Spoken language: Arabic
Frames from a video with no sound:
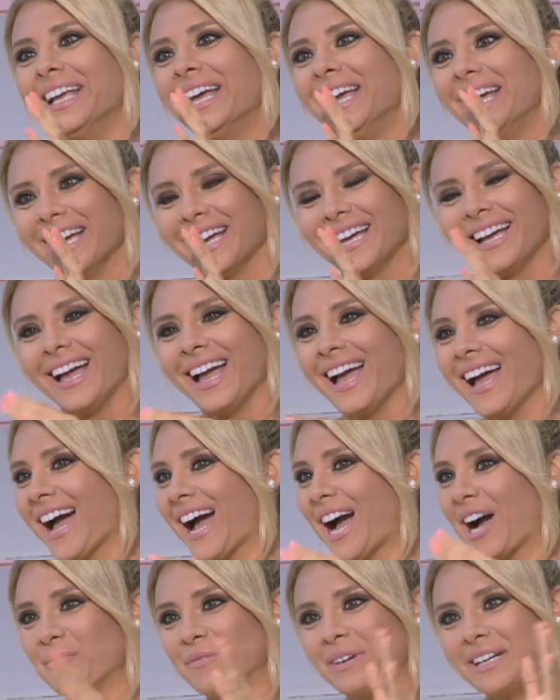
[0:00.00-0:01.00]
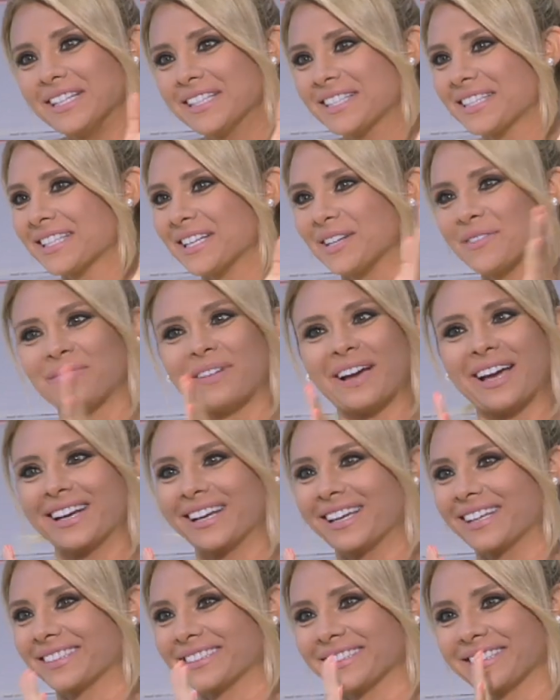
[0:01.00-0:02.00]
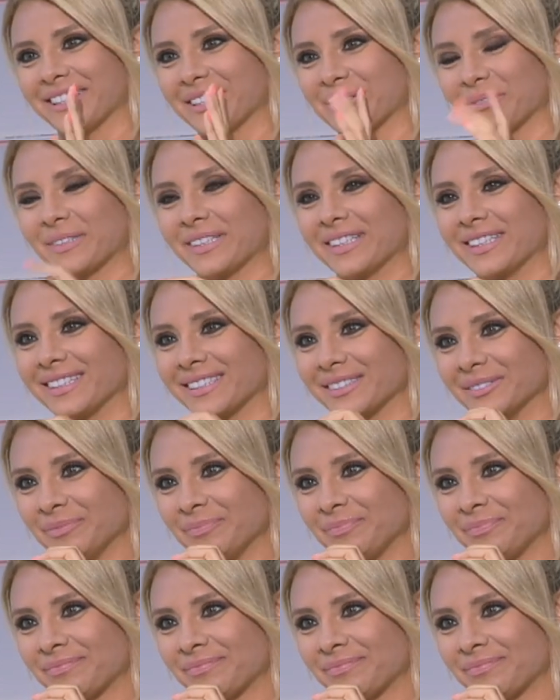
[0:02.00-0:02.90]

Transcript: إيه، عم بحس الفرق كثير كبير